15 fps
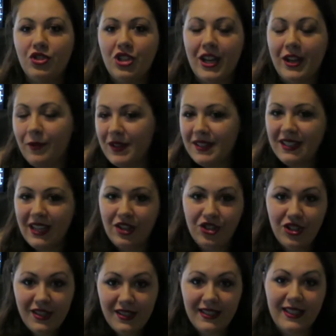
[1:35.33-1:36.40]
c'è questa
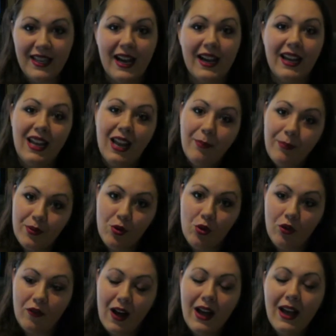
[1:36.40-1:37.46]
agenzia che
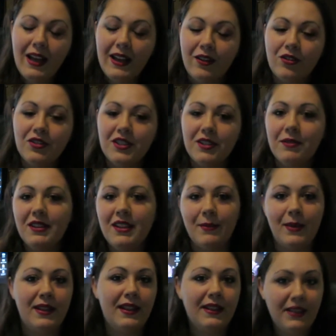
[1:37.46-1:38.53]
l'approva e
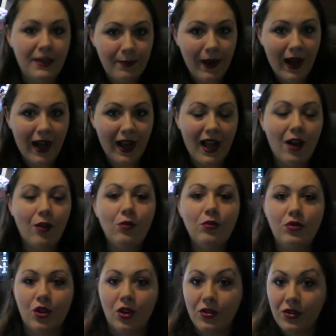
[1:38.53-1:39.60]
conseguentemente ti paga
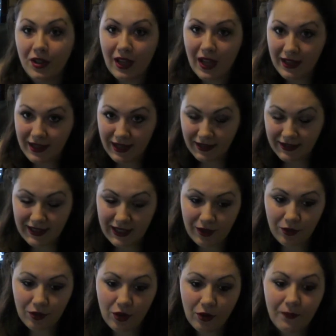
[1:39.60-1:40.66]
un tot ad
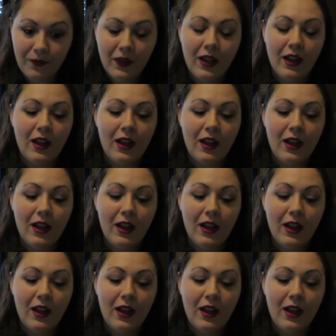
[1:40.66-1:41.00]
articolo.